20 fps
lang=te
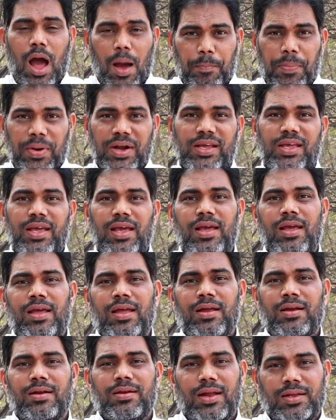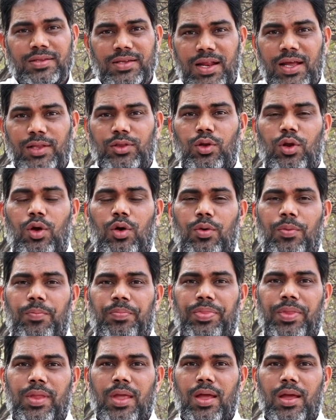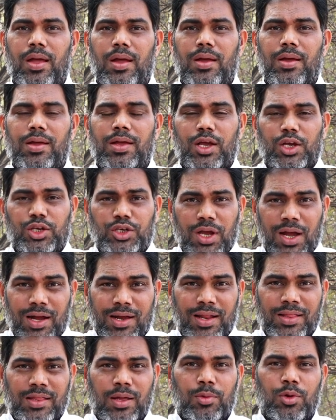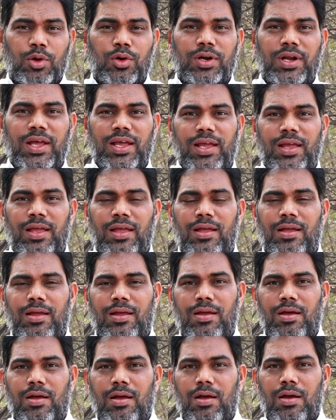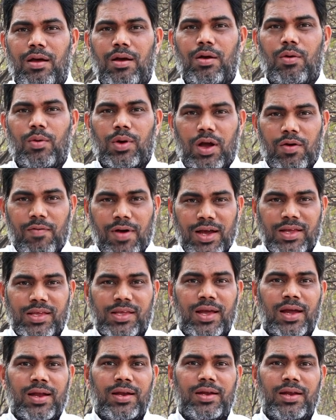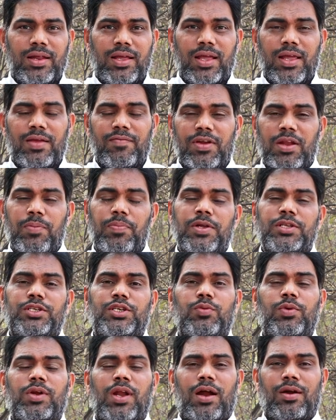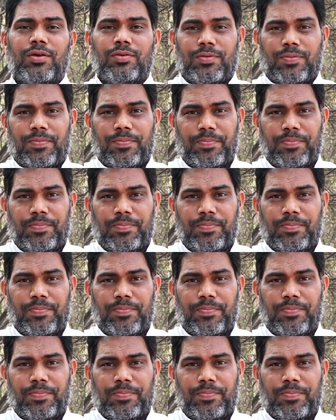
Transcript: అప్పటికే నజరేతులు యష్యా గ్రంథము నుండి ఒక వాక్యాన్ని వినిపించి ఉన్నాడు